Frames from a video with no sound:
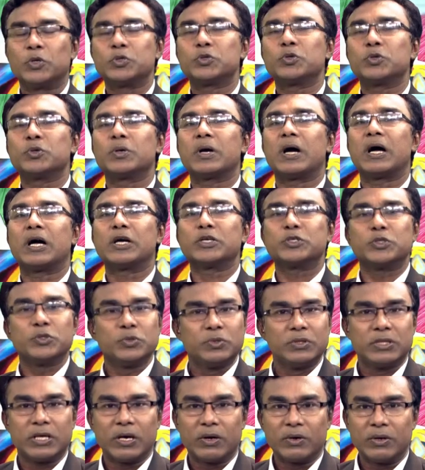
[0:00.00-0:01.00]
দর্শক
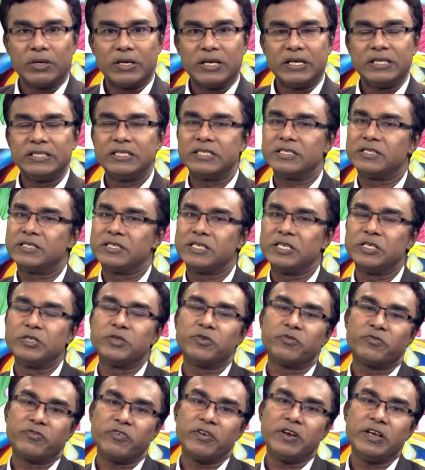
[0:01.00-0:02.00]
আসুন তাহলে এই যে
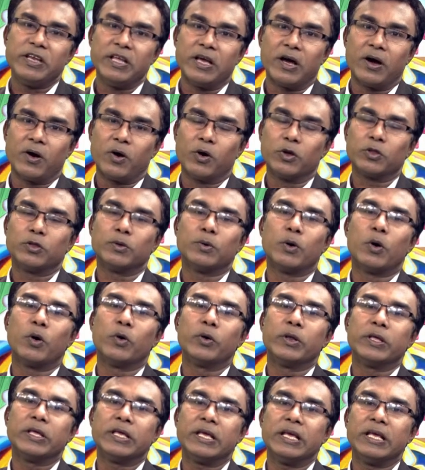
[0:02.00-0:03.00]
সিজোফেনিয়া হয়তো
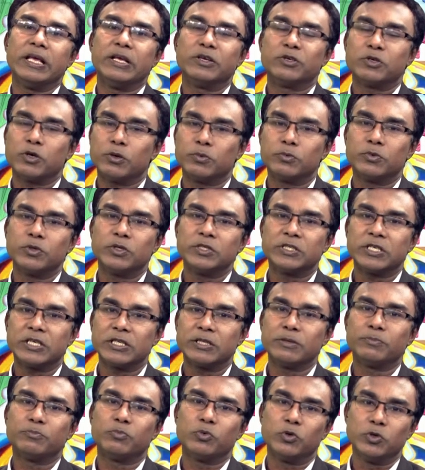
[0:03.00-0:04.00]
অনেকে এই শব্দটির
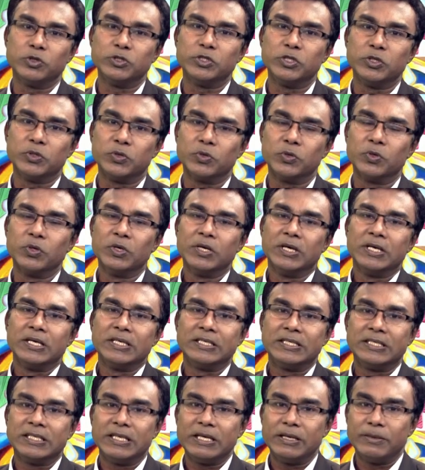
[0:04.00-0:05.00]
সাথে পরিচিত
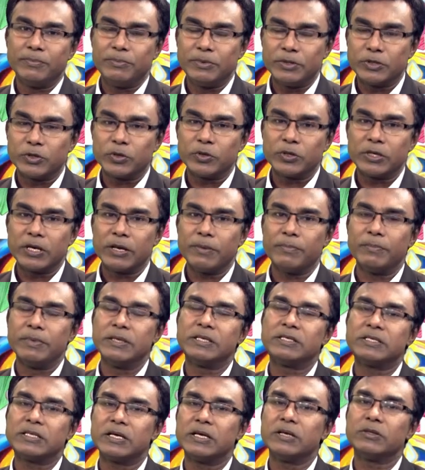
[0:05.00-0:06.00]
সেই বিষয়টাই
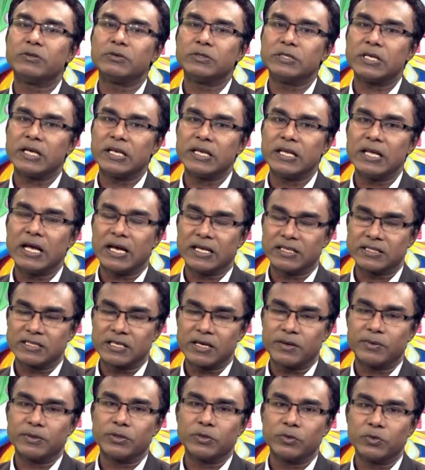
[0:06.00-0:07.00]
বিস্তারিত জানিয়ে
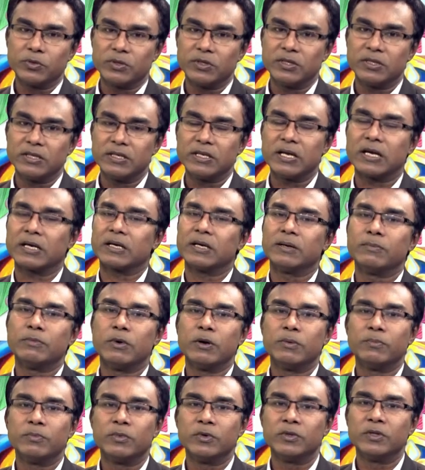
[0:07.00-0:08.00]
আজকে আমাদের অতিথি ডাক্তার
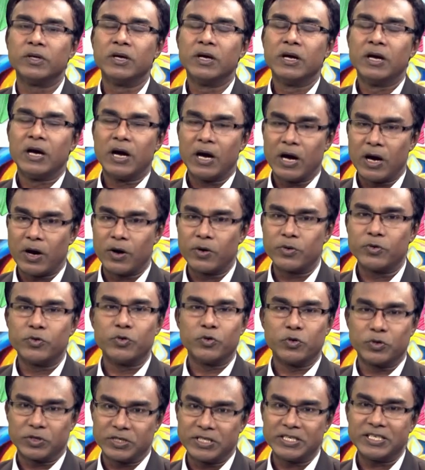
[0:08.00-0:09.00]
মোহাম্মদ হারুন
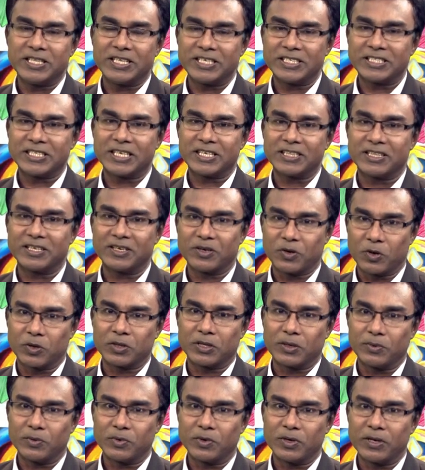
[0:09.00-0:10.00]
রশিদের সাথে
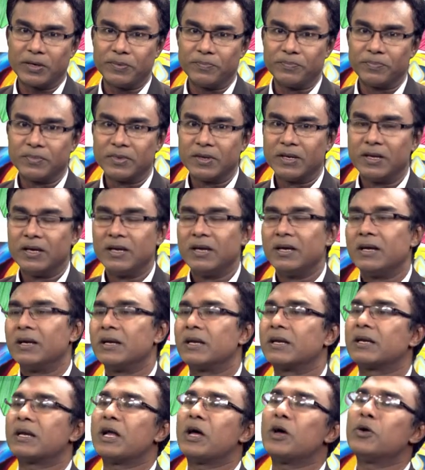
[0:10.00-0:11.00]
কথা বলে
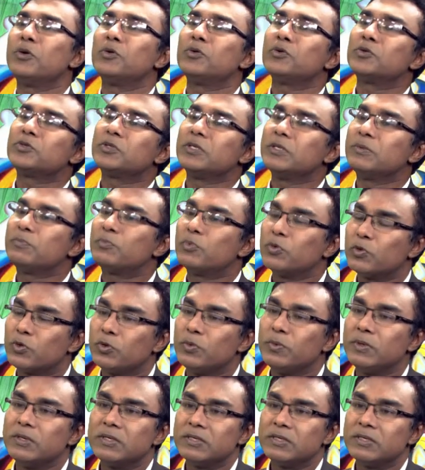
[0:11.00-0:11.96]
ডাক্তার হারুন রশিদ প্রথমে